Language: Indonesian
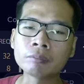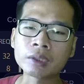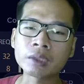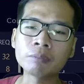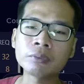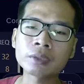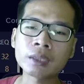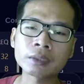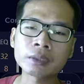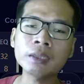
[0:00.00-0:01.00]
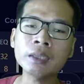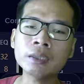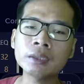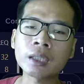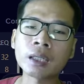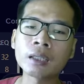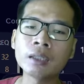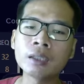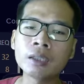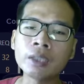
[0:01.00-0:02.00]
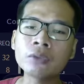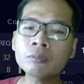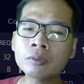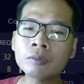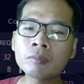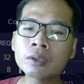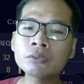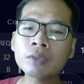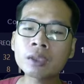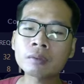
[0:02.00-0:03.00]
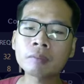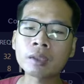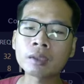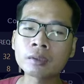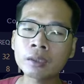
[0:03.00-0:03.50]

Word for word: meskipun sangat sedikit ya itu memang cuan teman-teman